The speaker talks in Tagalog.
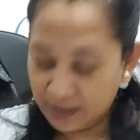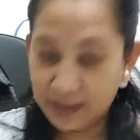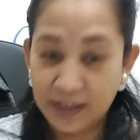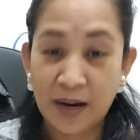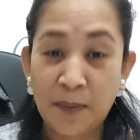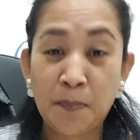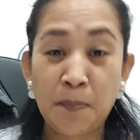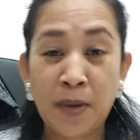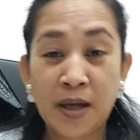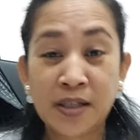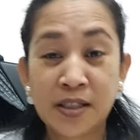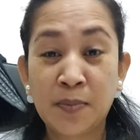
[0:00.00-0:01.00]

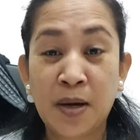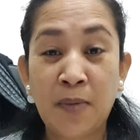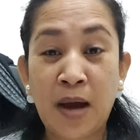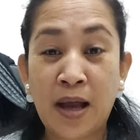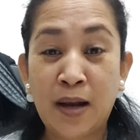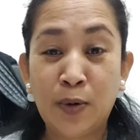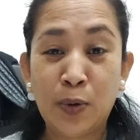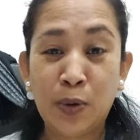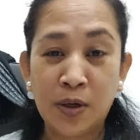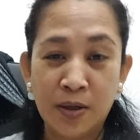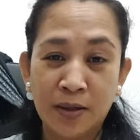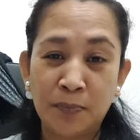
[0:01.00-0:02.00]
Rampa sa mga
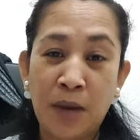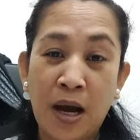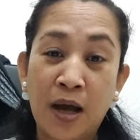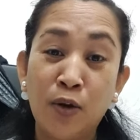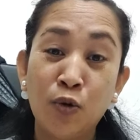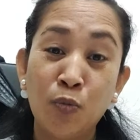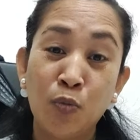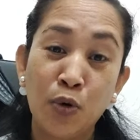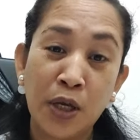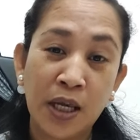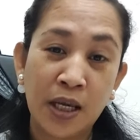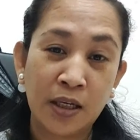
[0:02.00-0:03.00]
balo balo
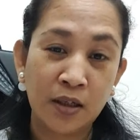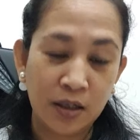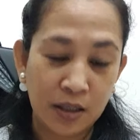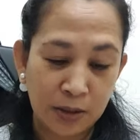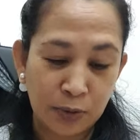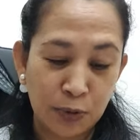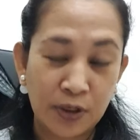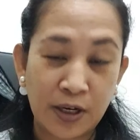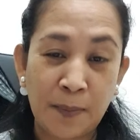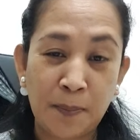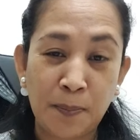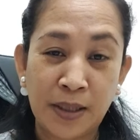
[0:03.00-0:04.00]
buhi na o
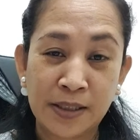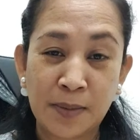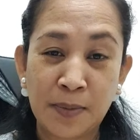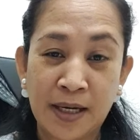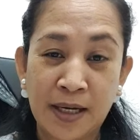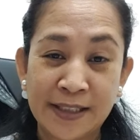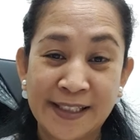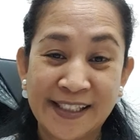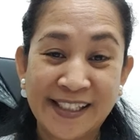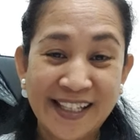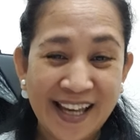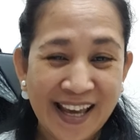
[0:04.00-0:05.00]
grampa sa mga
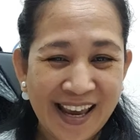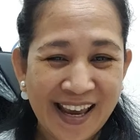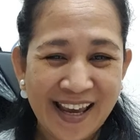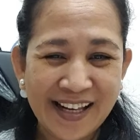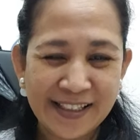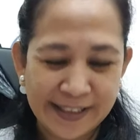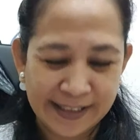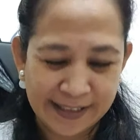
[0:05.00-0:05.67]
singles